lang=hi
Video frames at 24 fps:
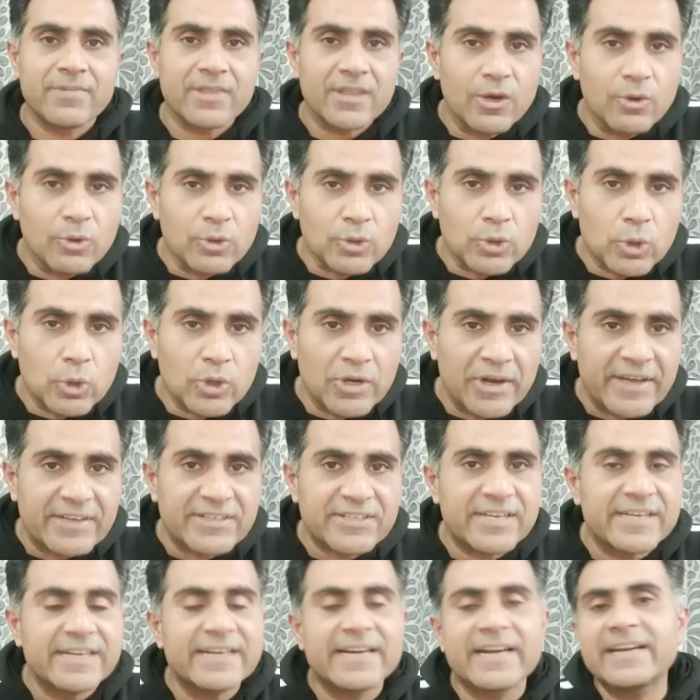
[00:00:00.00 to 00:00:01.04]
कि उनको
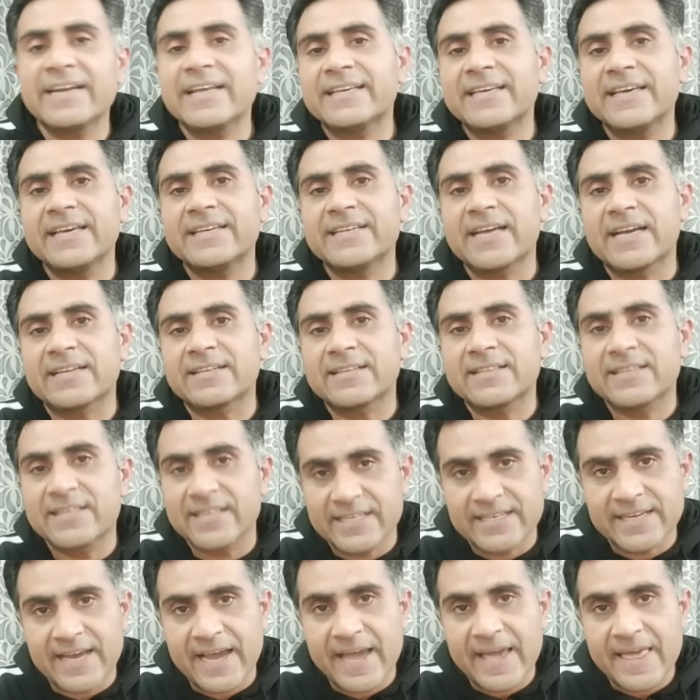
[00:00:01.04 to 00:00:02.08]
इलेक्शन लड़ने की इजाज़त
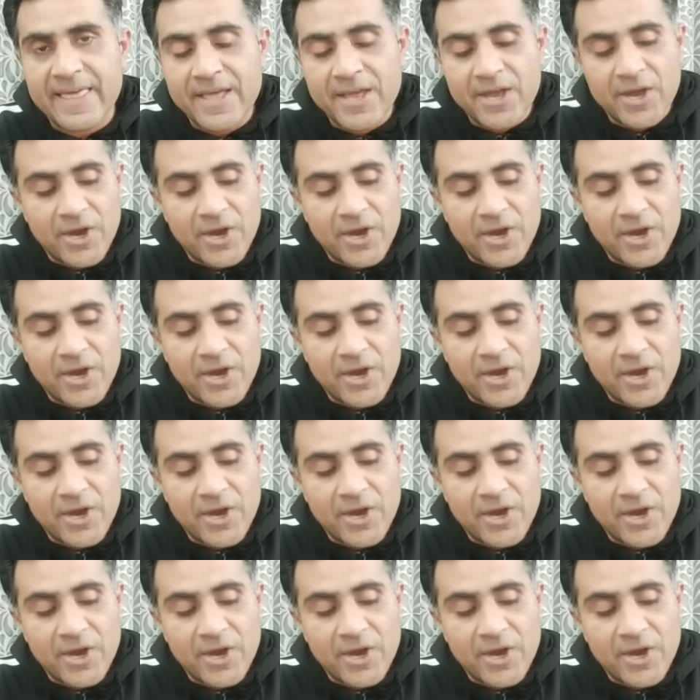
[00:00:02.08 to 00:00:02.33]
दी जाए